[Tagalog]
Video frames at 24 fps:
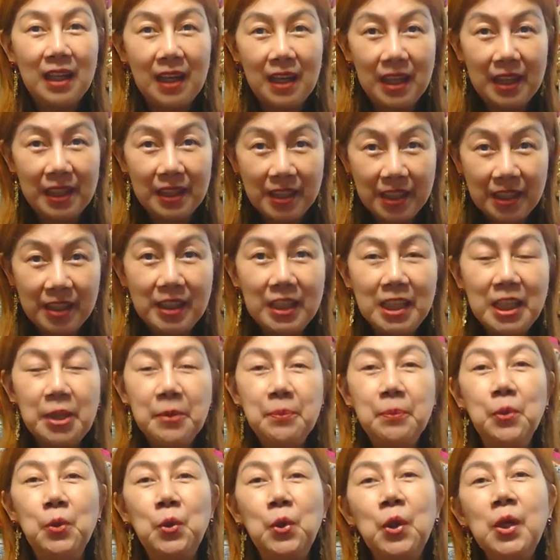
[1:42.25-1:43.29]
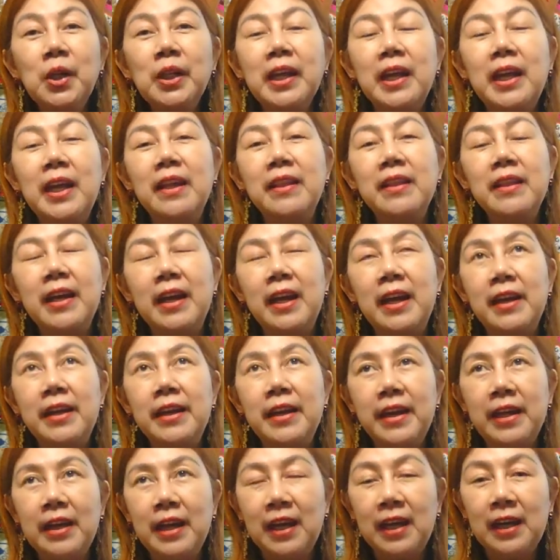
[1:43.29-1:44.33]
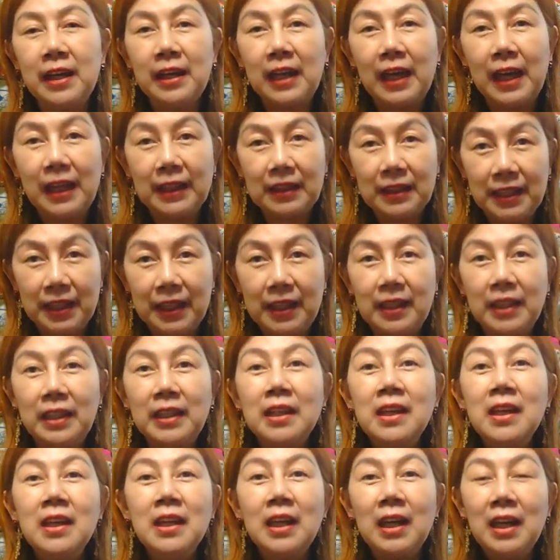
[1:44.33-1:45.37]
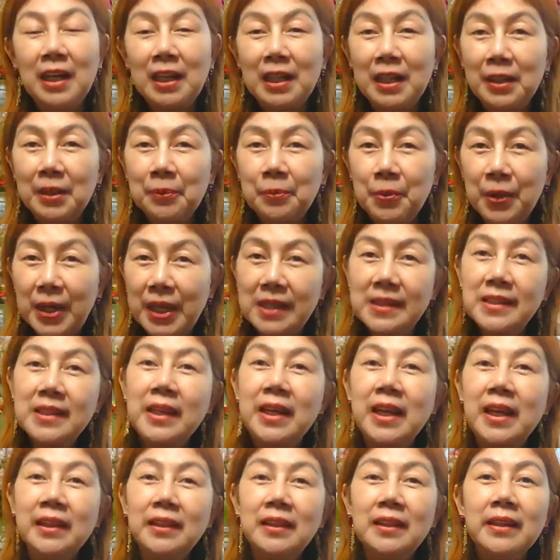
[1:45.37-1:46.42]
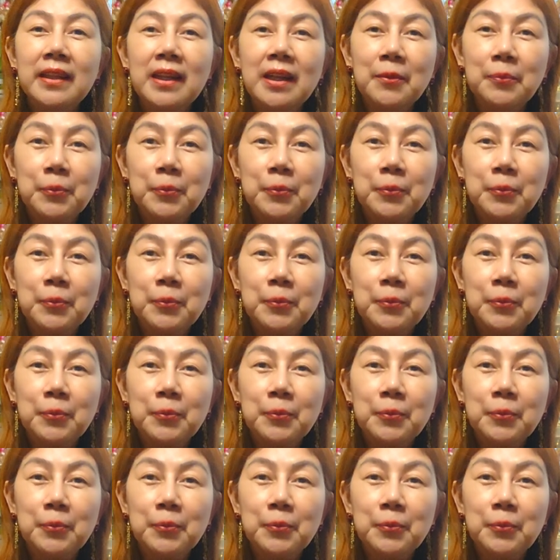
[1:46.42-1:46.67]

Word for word: uh, yearly book and then ng ating uh, bracelet